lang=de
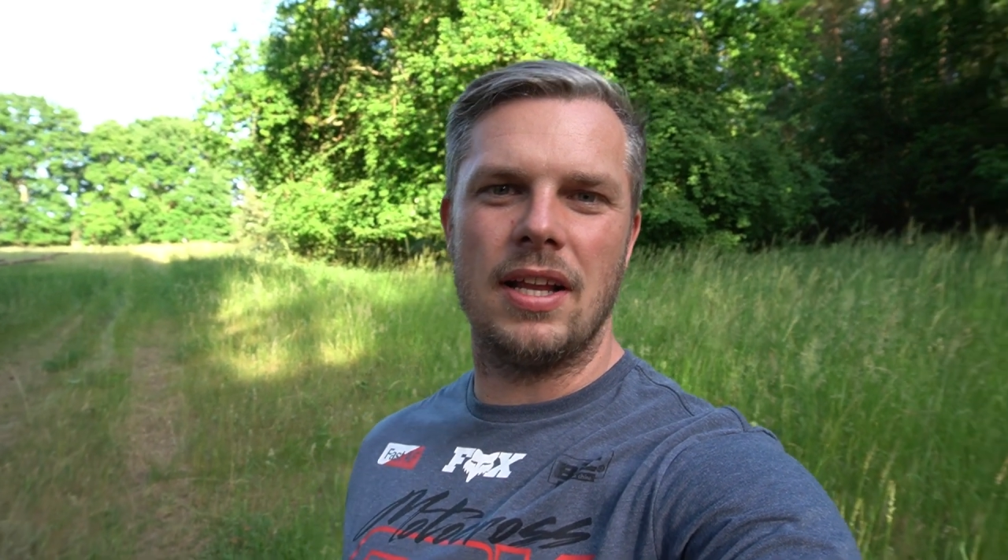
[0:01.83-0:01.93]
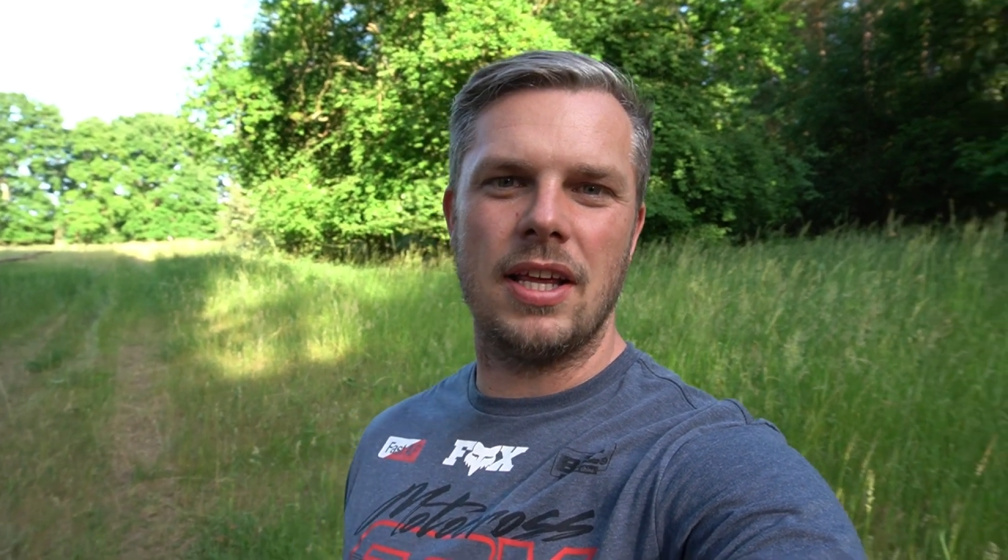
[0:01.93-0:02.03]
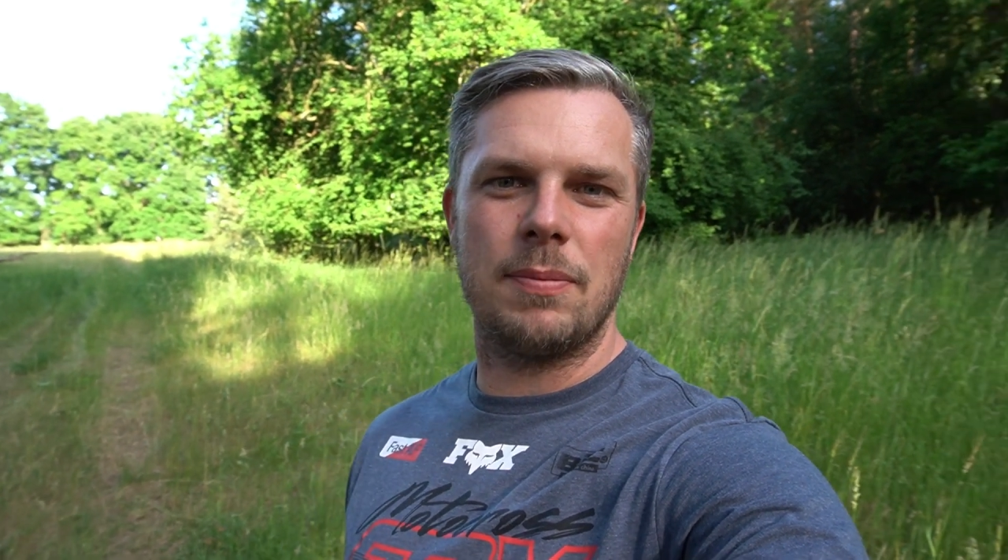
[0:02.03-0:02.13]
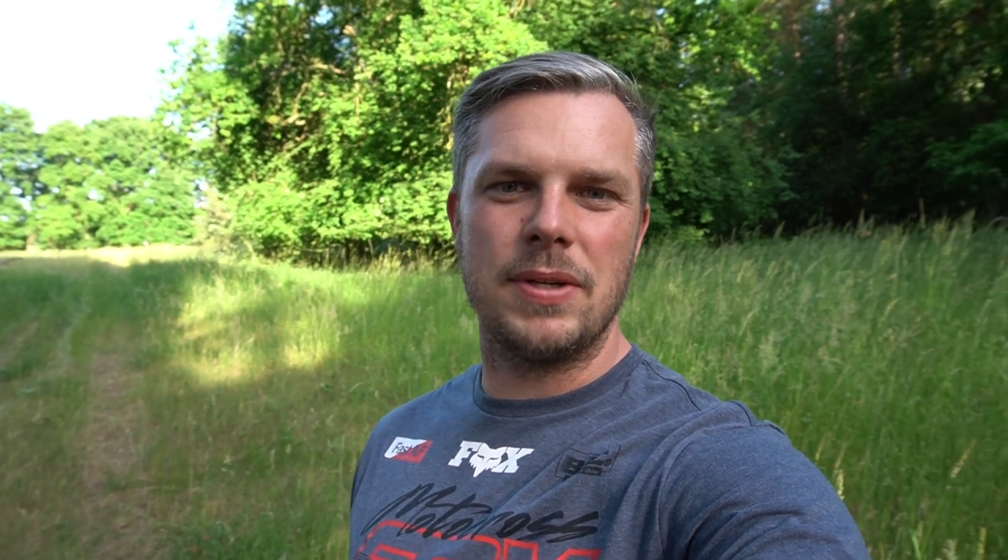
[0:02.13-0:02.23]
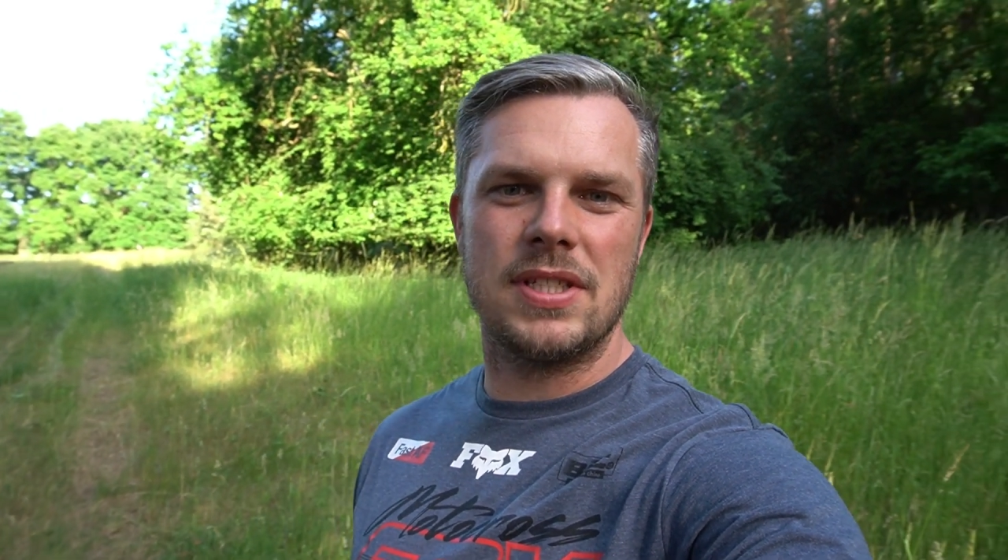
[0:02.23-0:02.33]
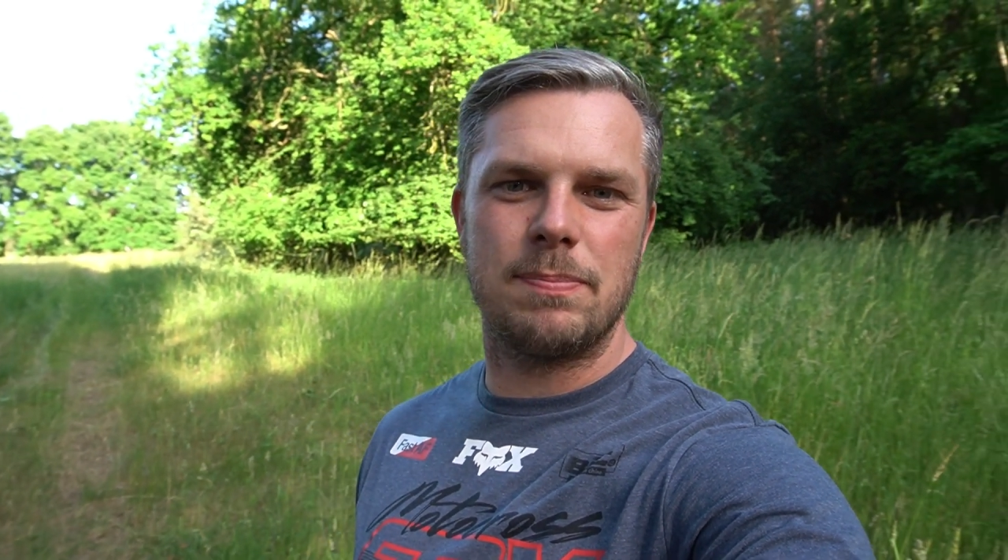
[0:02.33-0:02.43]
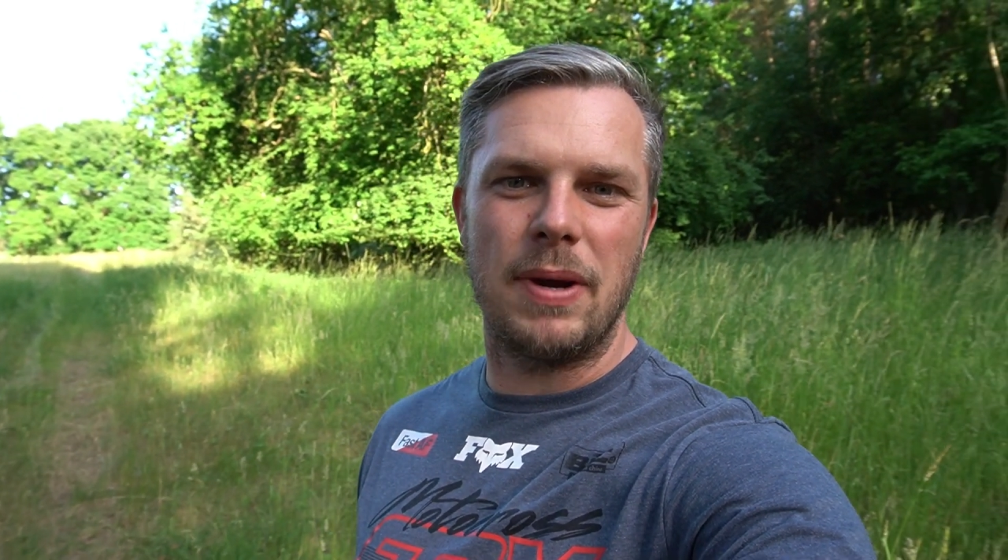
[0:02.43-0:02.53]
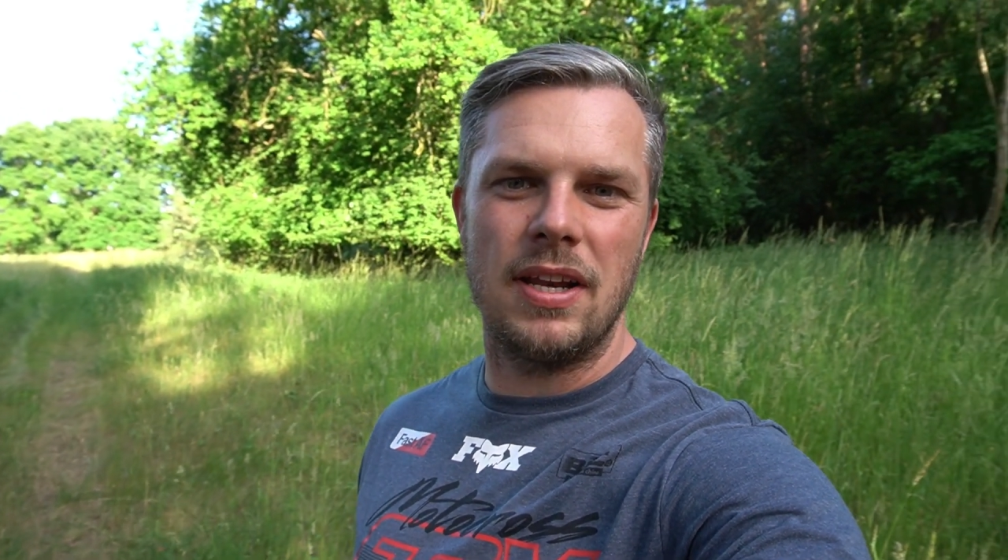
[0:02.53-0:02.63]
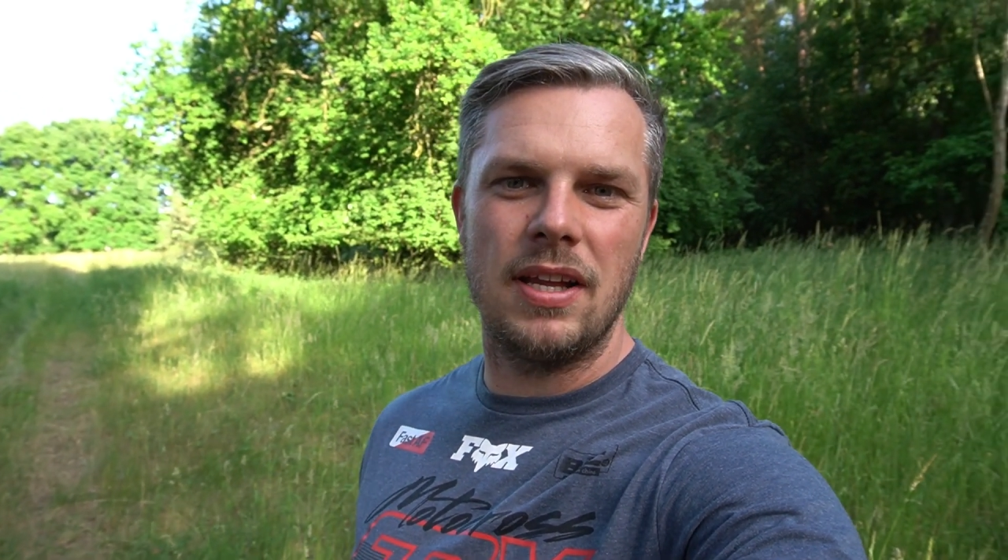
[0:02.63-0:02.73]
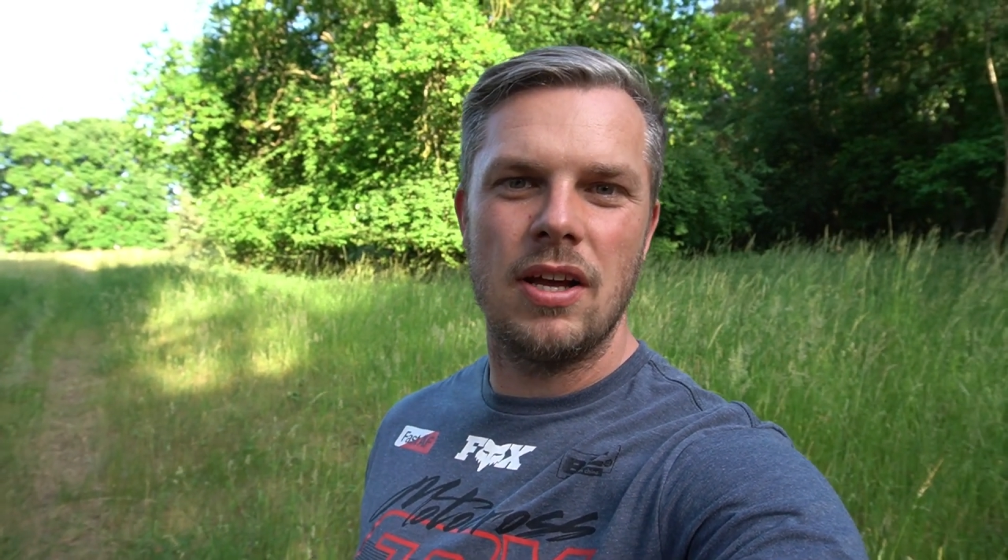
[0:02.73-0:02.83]
Ich bin's
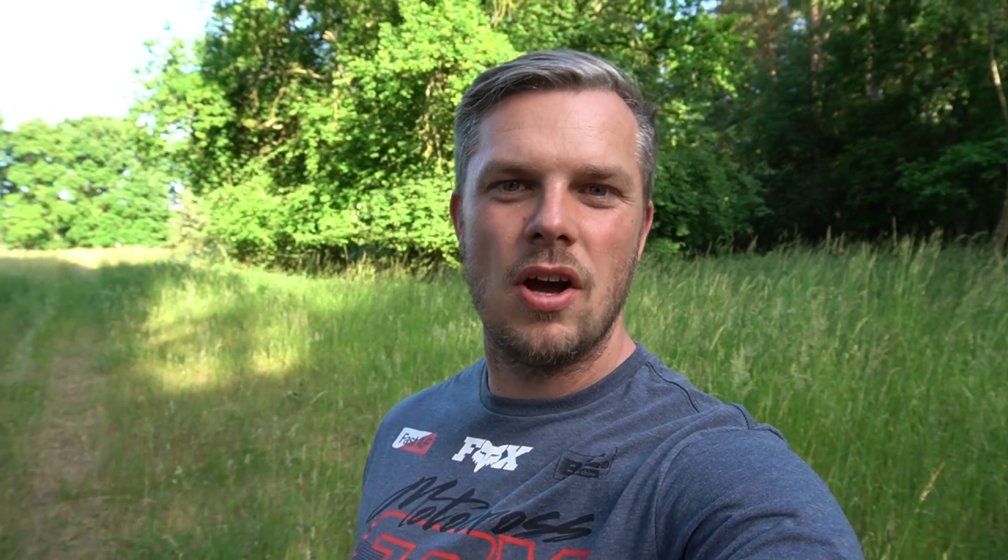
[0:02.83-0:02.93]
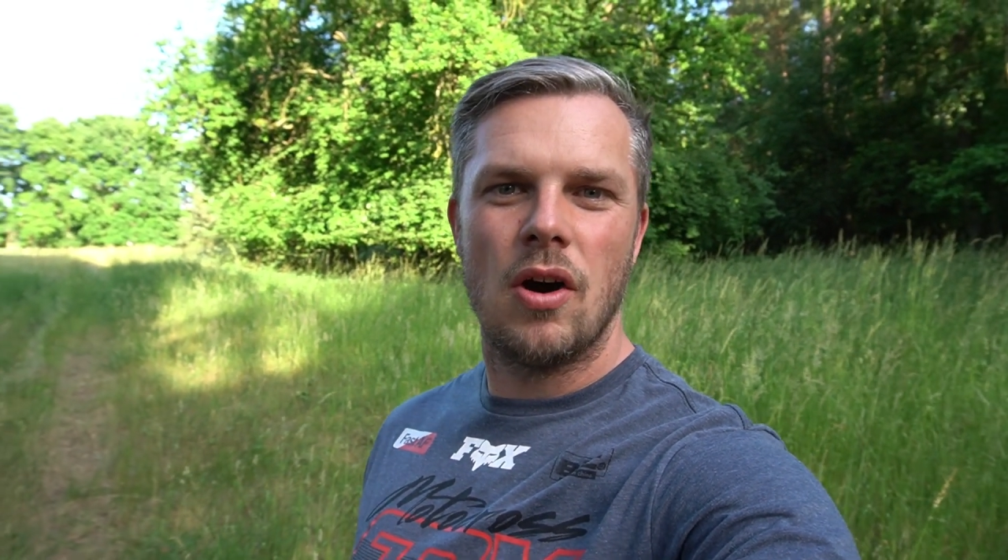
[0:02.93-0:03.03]
Benny